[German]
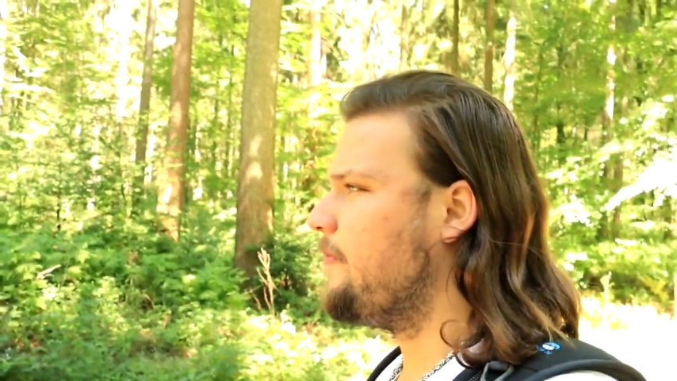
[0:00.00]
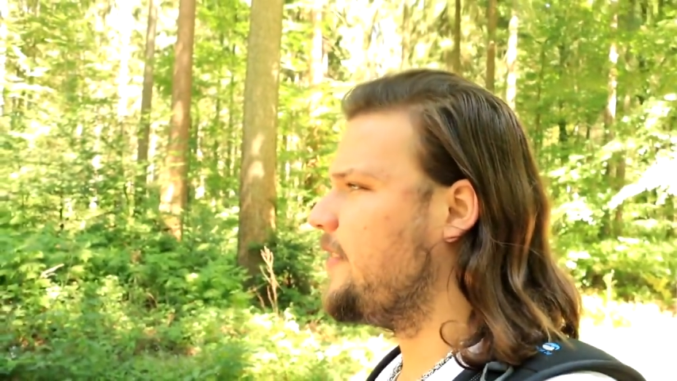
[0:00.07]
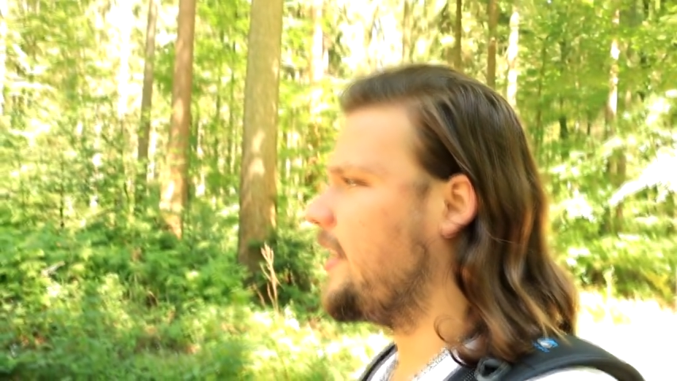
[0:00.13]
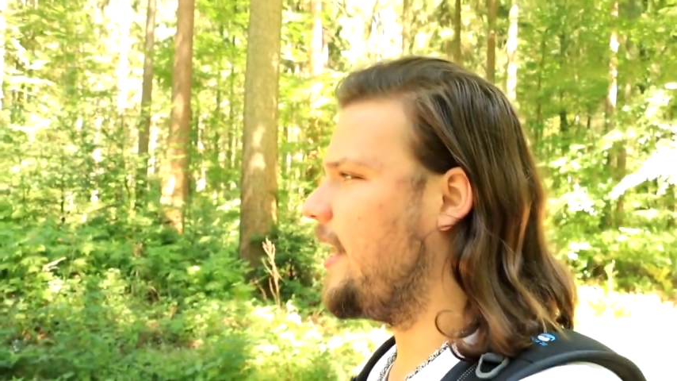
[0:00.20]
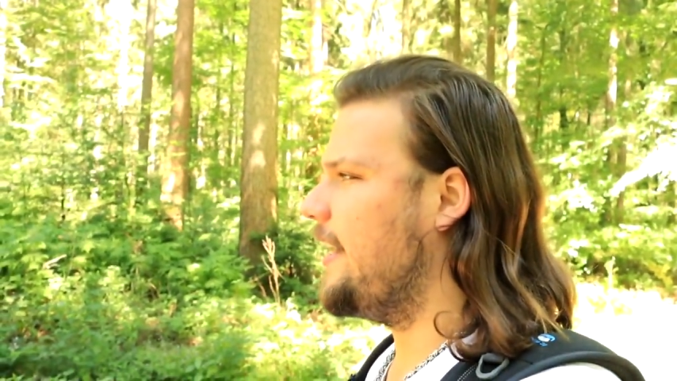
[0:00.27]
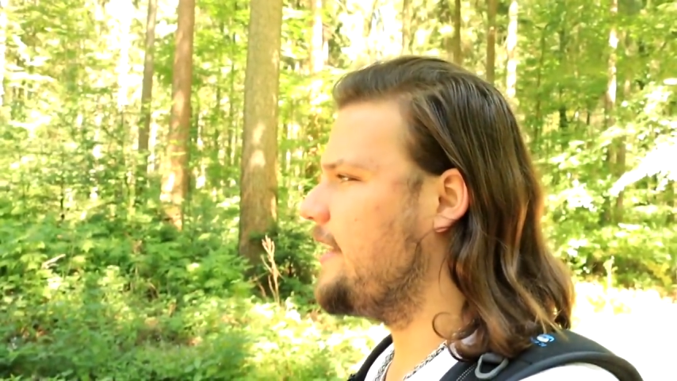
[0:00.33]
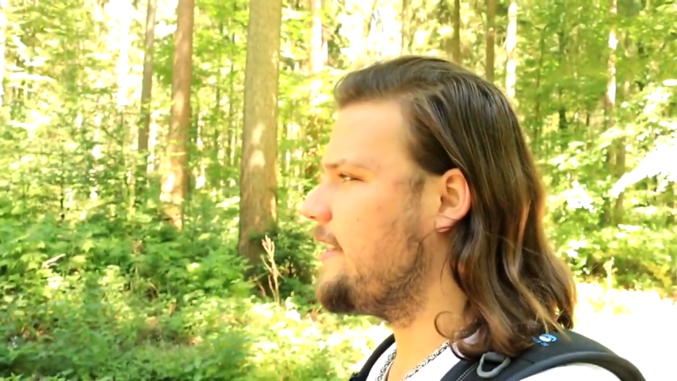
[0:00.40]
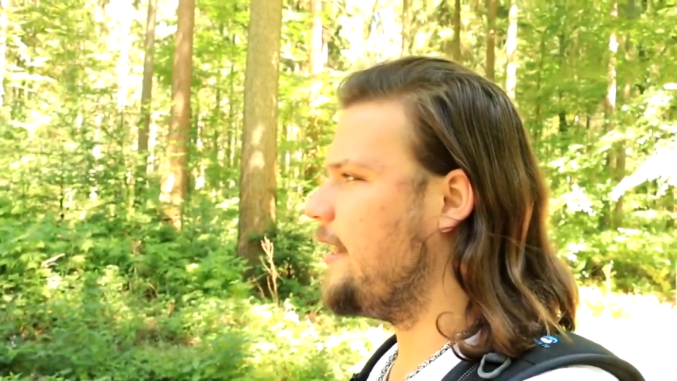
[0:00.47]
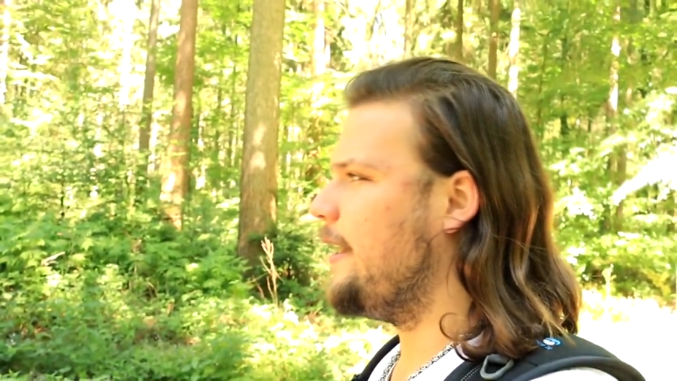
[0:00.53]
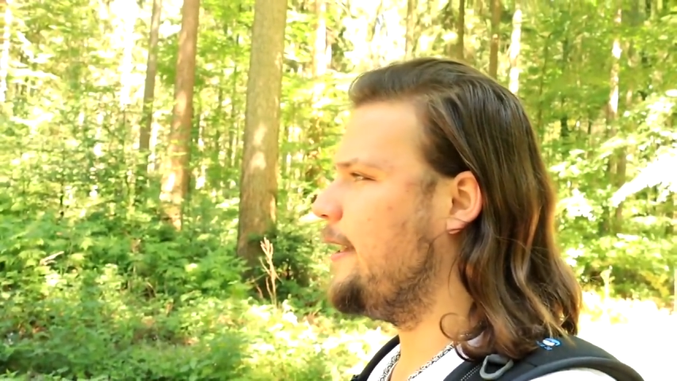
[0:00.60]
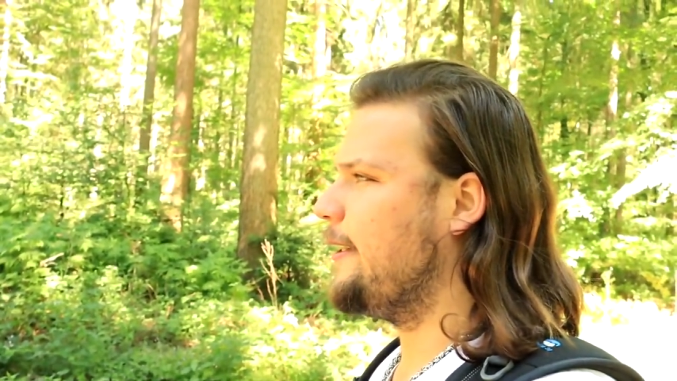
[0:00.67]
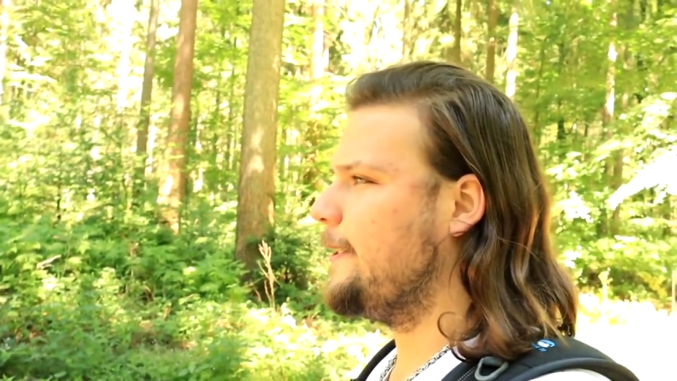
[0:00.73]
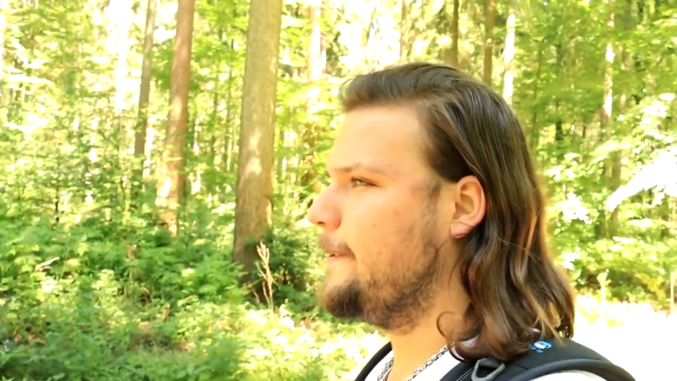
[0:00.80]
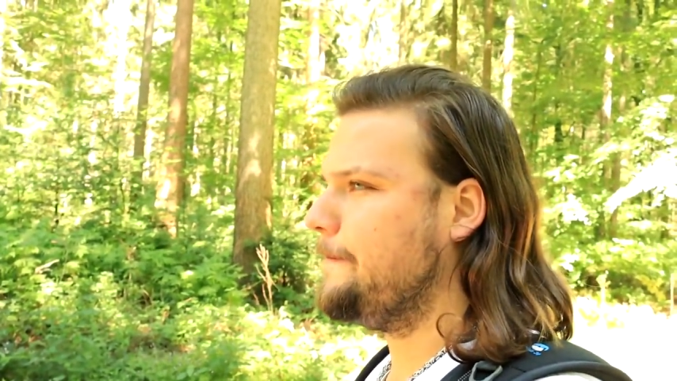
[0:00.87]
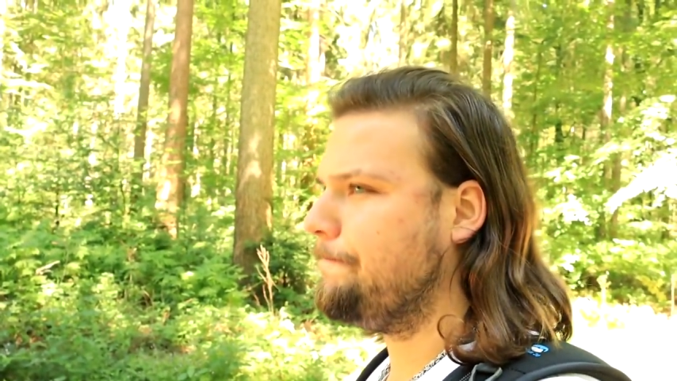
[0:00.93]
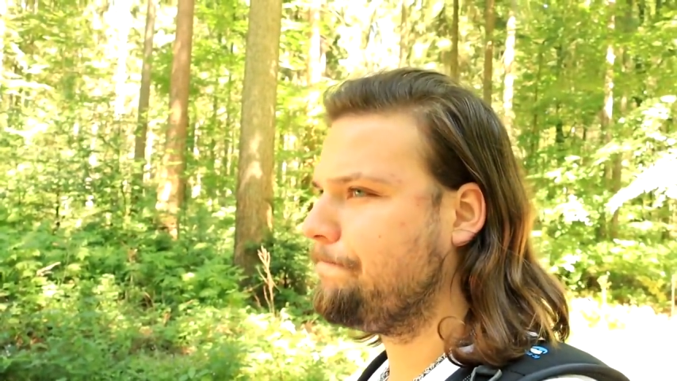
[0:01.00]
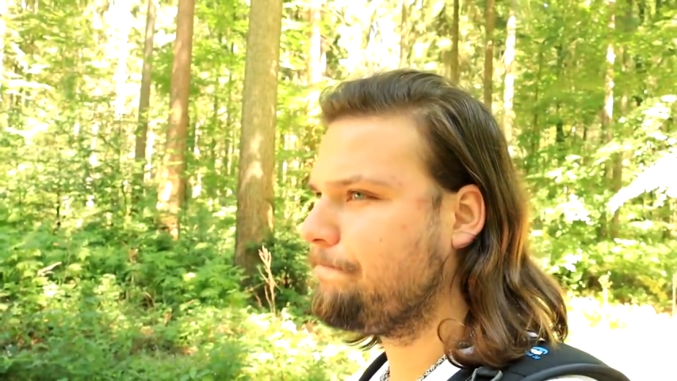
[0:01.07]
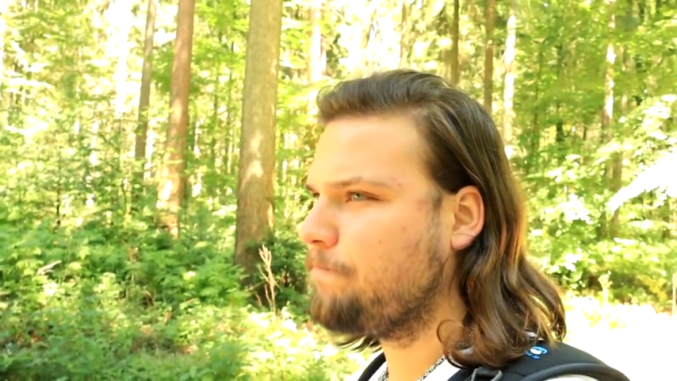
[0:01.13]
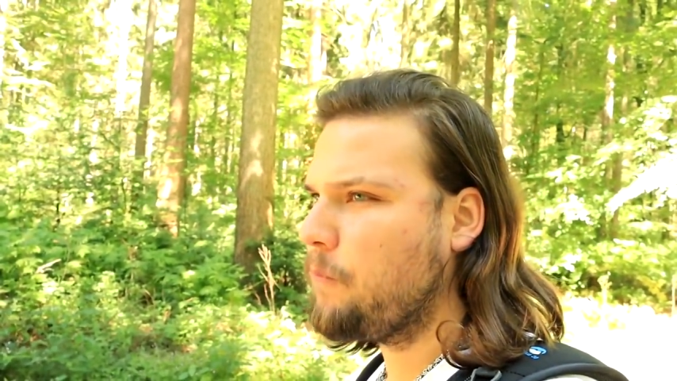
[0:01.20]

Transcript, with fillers: drei Tage